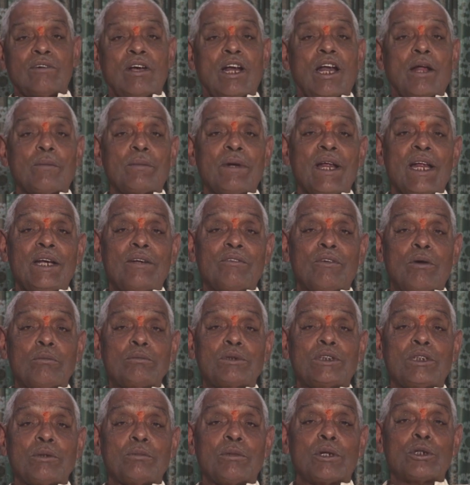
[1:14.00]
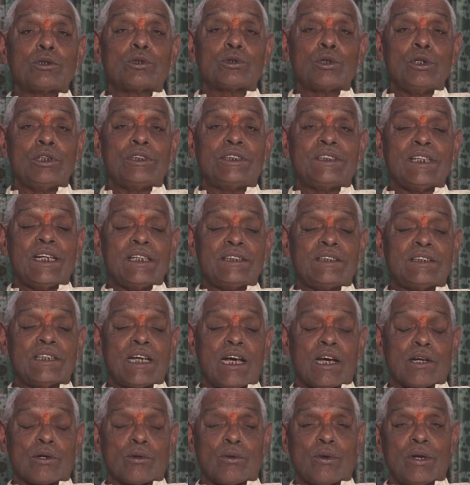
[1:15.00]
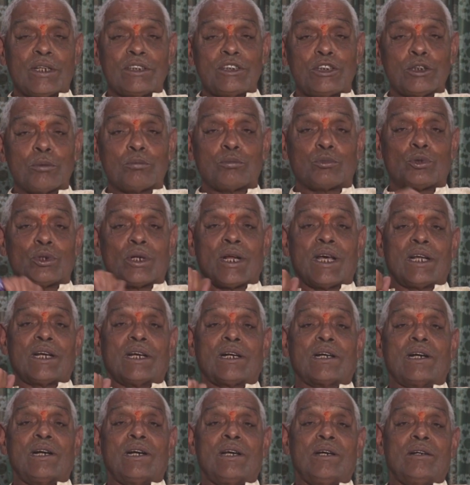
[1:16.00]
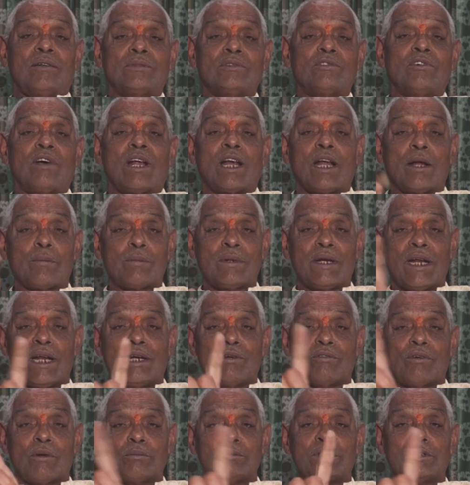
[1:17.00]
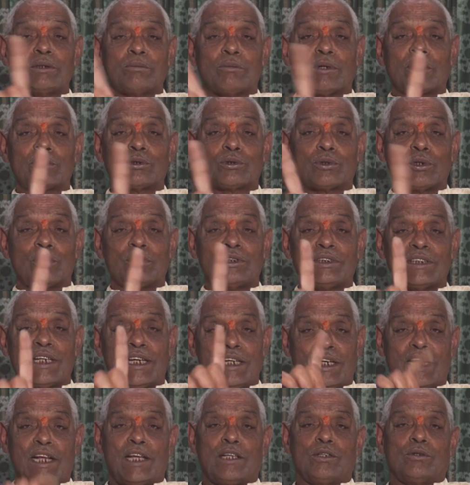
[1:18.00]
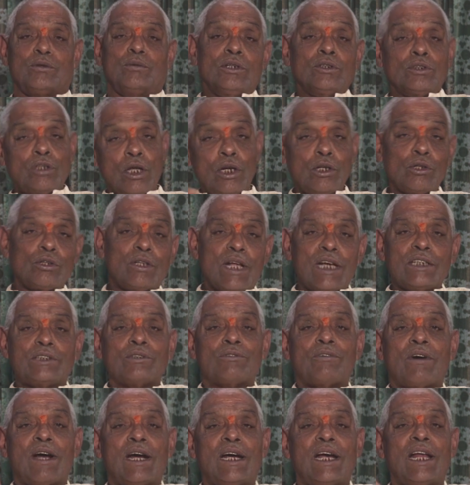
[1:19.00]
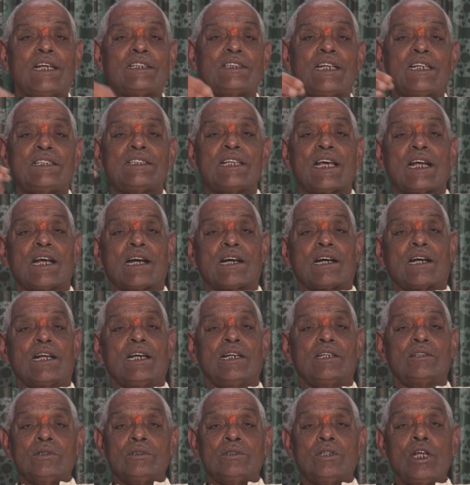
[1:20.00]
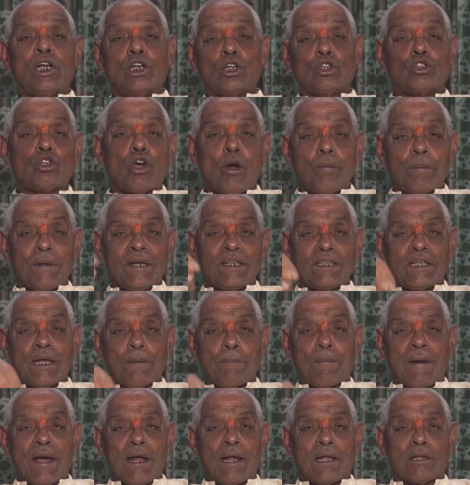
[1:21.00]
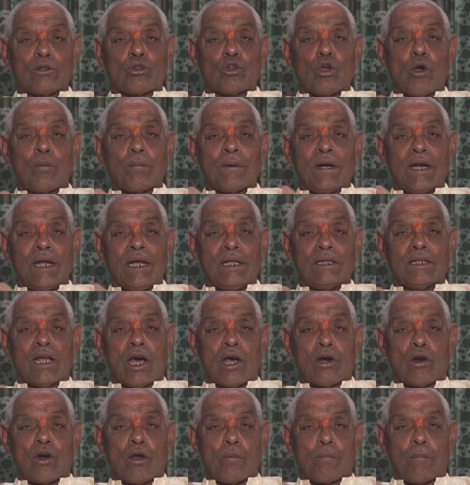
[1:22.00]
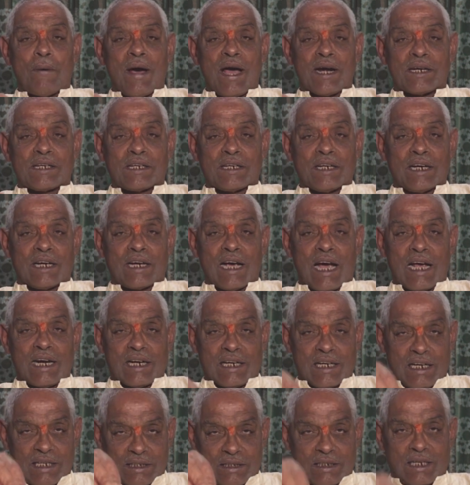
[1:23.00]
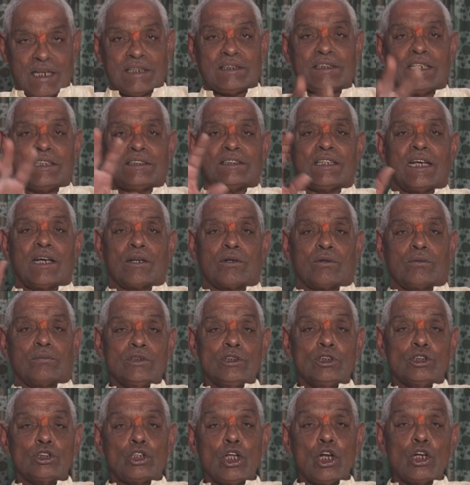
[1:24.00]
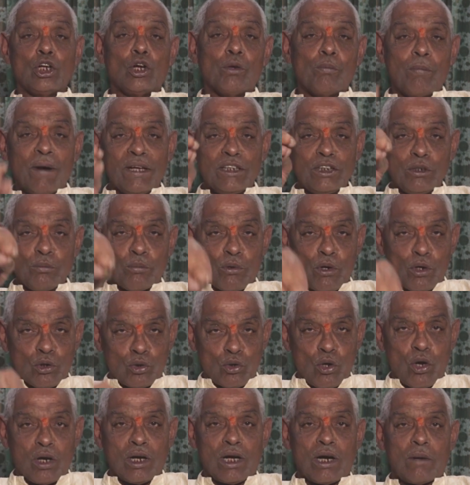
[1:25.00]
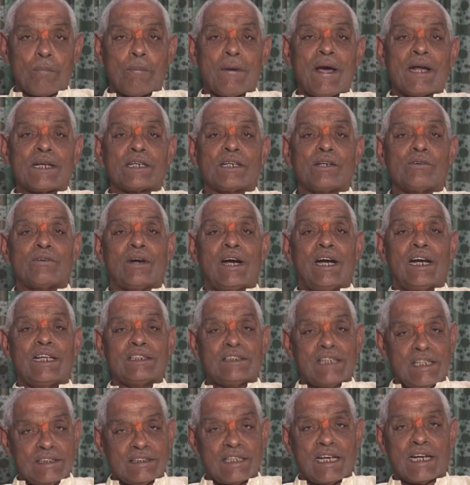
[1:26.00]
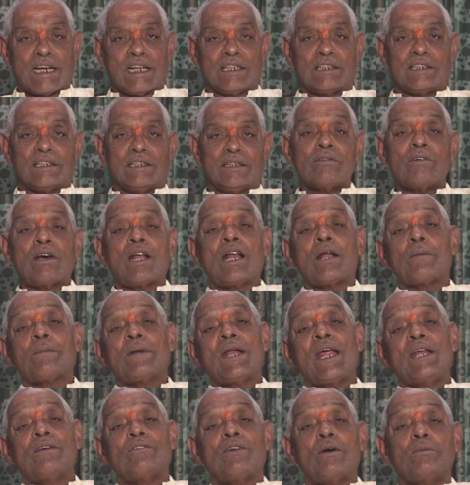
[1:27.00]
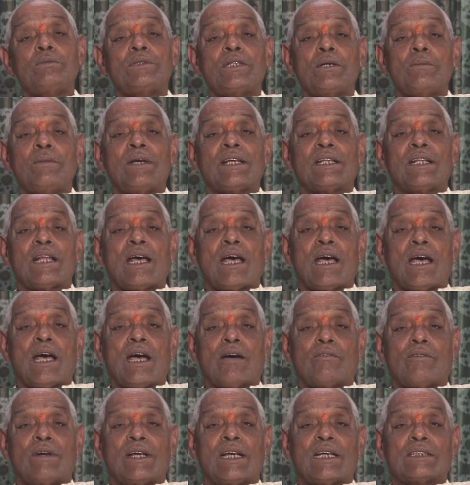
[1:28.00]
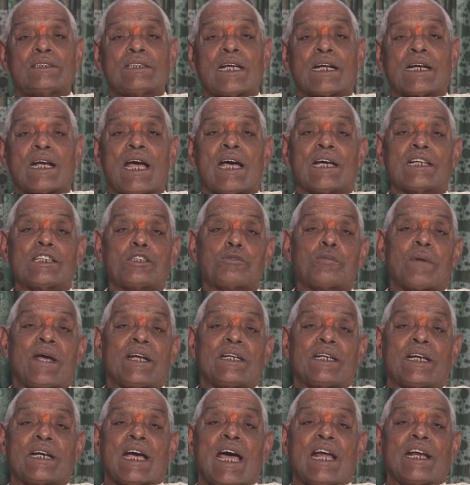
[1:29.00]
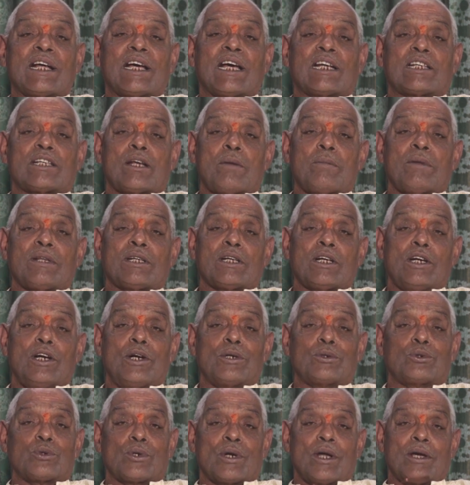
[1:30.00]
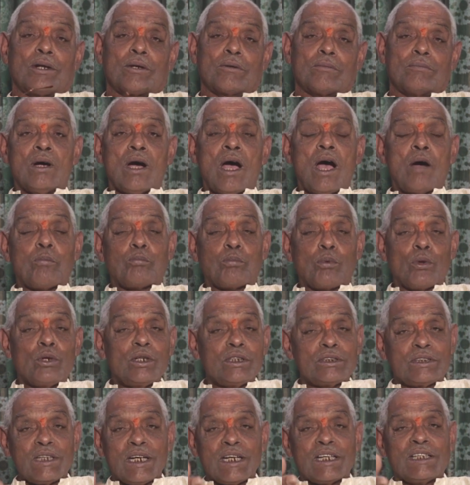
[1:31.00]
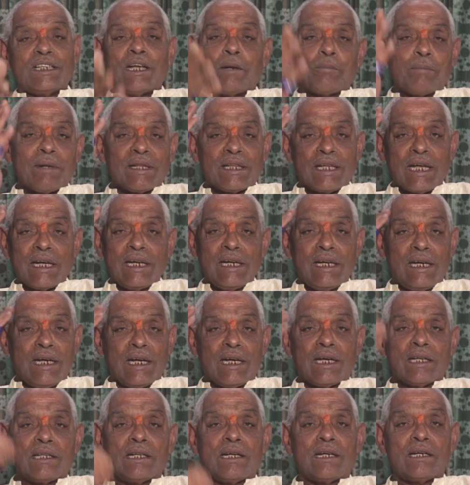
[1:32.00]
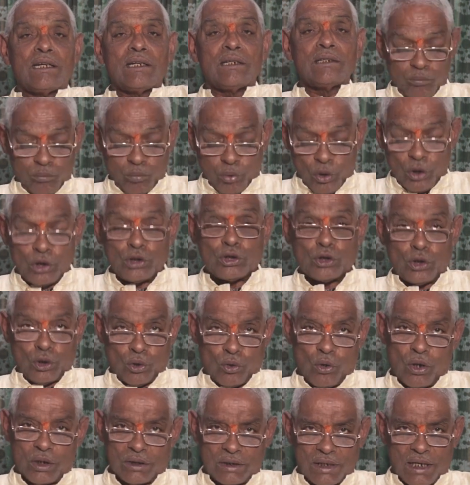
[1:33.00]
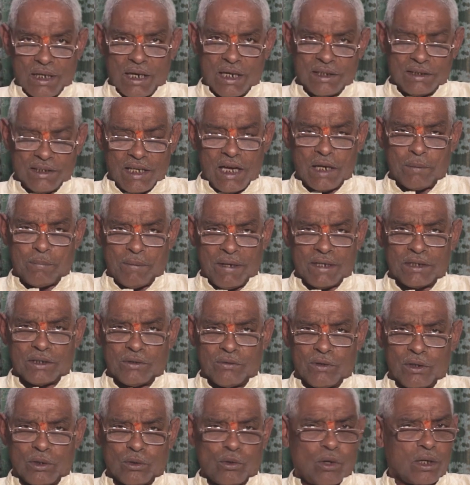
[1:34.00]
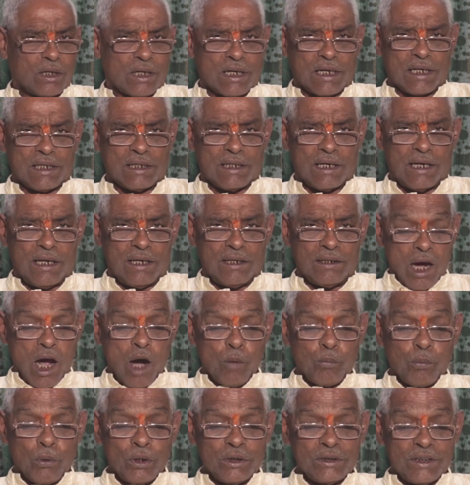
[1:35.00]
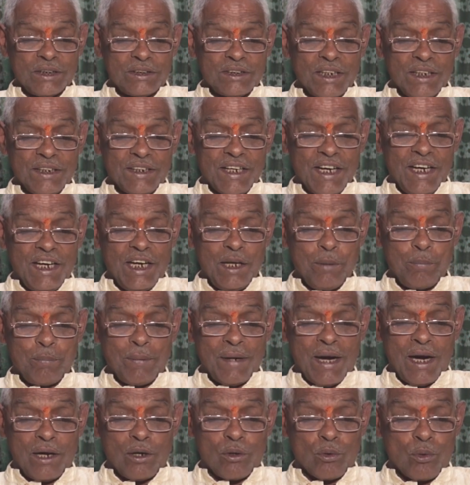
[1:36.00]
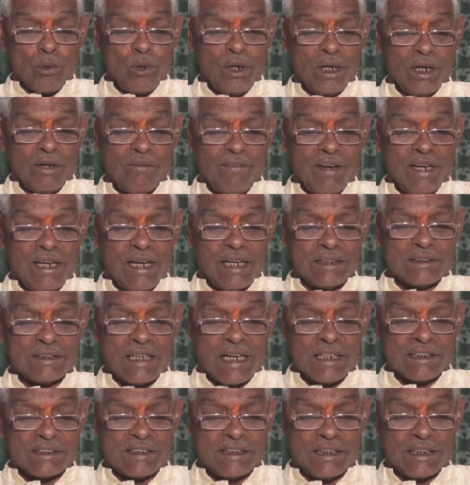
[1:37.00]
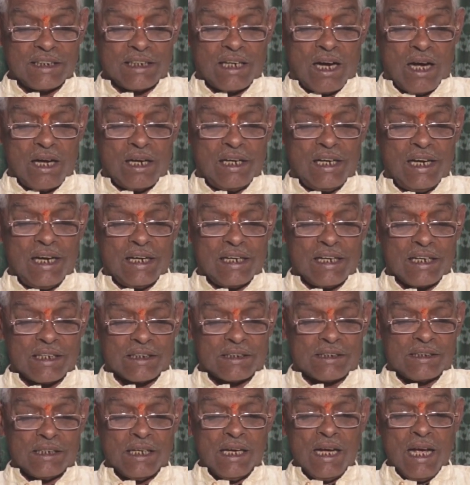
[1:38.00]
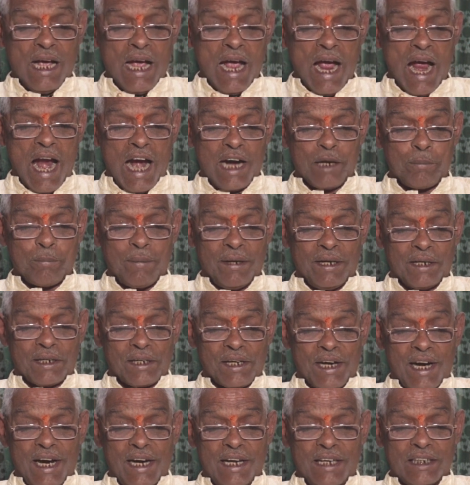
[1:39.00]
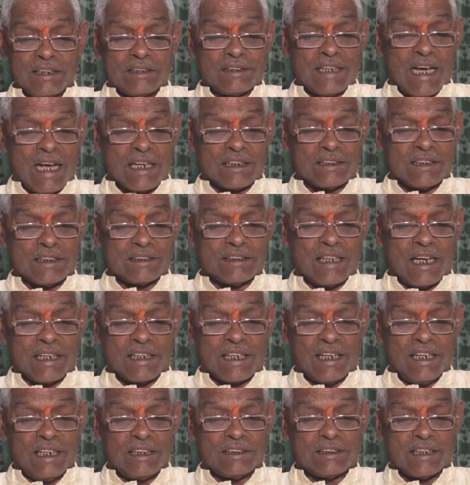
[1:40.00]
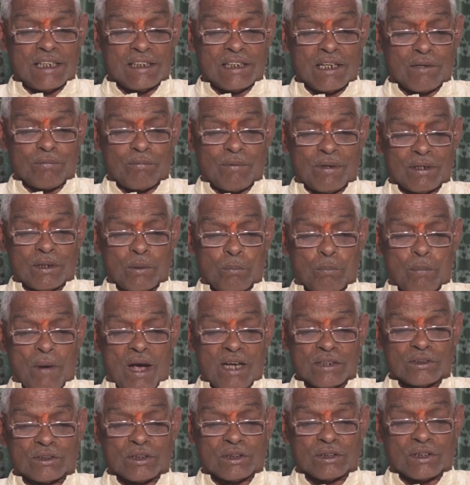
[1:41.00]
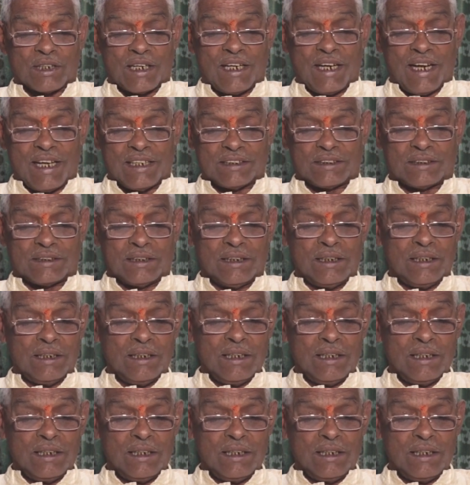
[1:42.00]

వల్లభనేని వంశీ మనుషులు చేశారు అని చెప్తున్నారు ఇక్కడ వల్లభనేని వంశీ మనుషులు చేయలేదు తెలుగుదేశం వాళ్ళే చేశారు అక్కడ తెలుగు దోపిడీ దోపిడీదారుల పార్టీ కార్యకర్తలే చేశారు తెలుగు బందిపోటు దొంగల పార్టీ వాళ్లే చేశారు అది వల్లభనేని వంశీ మీద వైఎస్ఆర్ కాంగ్రెస్ పార్టీ కార్యకర్తల మీదకి నెడుతున్నారు ఆ పోలీసులకి దెబ్బలు తగిలినాయి కదా పోలీసులను కొడతారు అధికార పార్టీ వాళ్ళు కొట్టరు కదా అపోజిషన్ టీడీపీ అండ్ రూలింగ్ వైఎస్ఆర్ లీడర్స్ హ్యాడ్ బీన్ ట్రేడింగ్ ఛార్జెస్ అట్ ఈచ్ అదర్ ఫర్ ద పాస్ట్ త్రీ డేస్